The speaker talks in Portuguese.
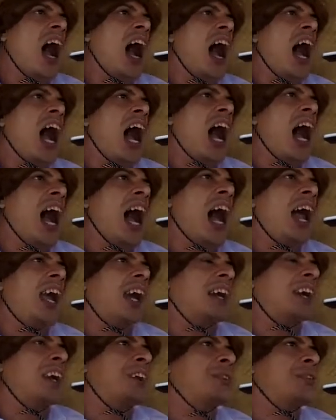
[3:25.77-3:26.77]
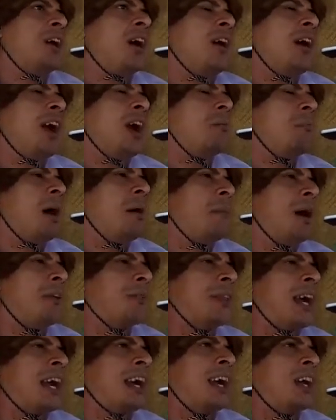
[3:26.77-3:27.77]
A área, questão, ei,
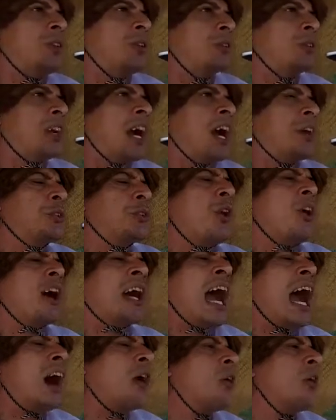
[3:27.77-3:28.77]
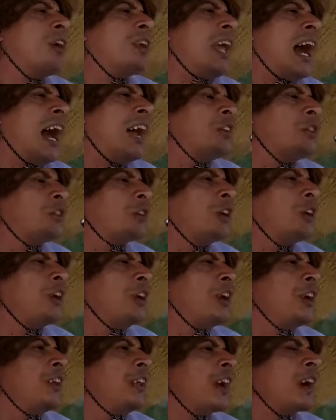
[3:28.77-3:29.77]
mamãe tá querendo uns cachorros, cagou na área em
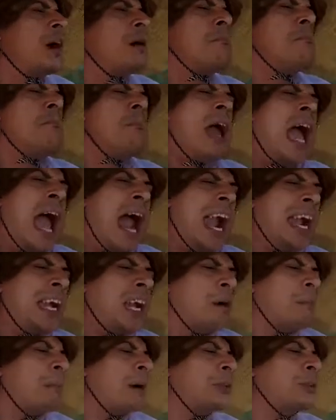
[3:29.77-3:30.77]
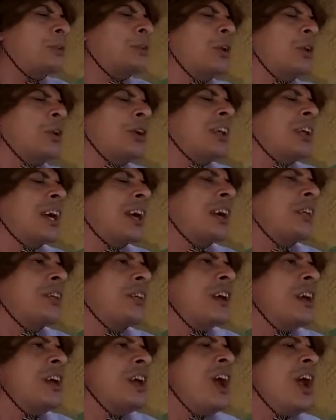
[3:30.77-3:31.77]
tirinha, Merda pra tudo quanto é
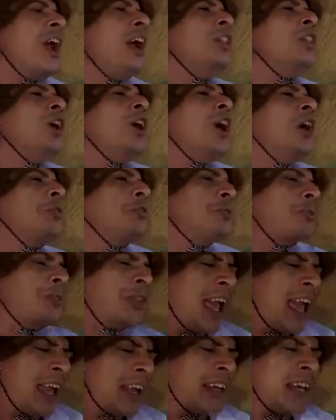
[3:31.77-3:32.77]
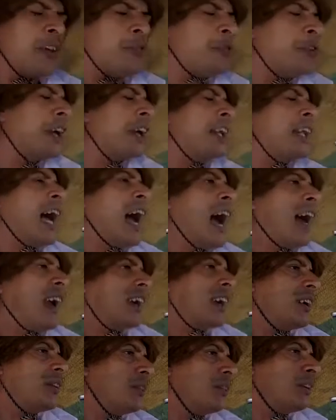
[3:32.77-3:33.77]
canto. Não tem quem fique na
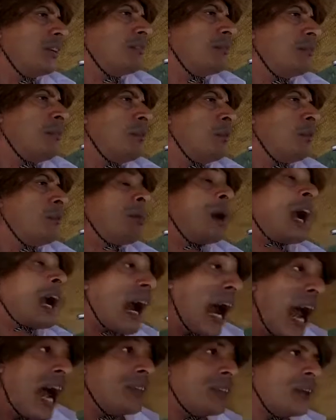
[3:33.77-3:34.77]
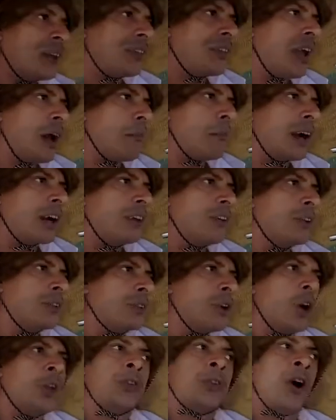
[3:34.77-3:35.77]
área, cara. Um pecado até, manga
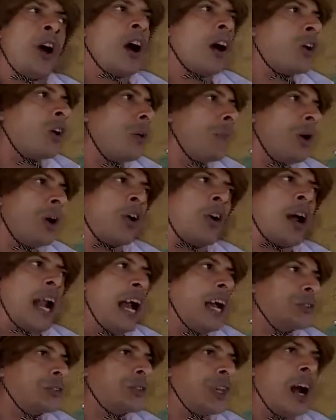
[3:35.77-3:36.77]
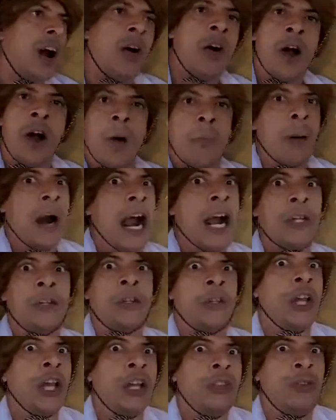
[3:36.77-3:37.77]
Eu tô com meu coração
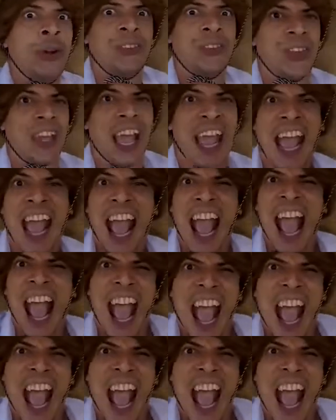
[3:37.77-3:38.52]
partido até.